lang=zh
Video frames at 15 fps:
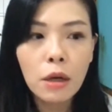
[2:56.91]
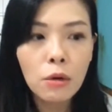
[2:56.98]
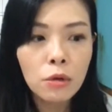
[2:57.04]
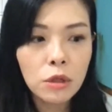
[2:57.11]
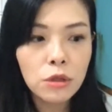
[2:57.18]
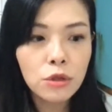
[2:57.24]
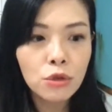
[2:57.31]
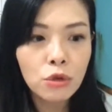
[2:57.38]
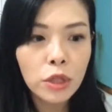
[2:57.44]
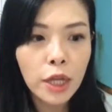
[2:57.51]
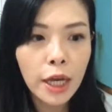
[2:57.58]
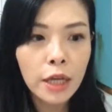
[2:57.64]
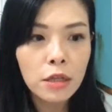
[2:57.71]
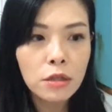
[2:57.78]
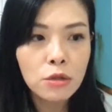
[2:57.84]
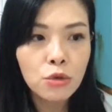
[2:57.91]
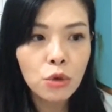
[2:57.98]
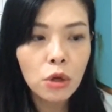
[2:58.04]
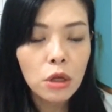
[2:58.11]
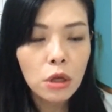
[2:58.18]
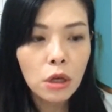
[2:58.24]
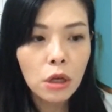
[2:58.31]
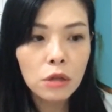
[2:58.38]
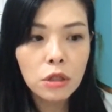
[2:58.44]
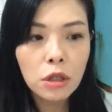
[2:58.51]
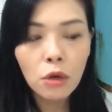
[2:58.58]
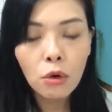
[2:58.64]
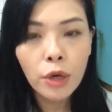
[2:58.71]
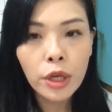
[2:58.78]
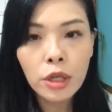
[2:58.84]
那或者是说他一直说哦，这
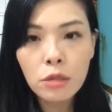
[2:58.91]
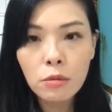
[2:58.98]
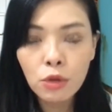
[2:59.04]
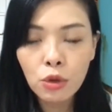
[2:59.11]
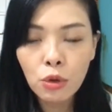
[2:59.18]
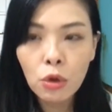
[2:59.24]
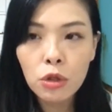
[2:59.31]
个会议这么多，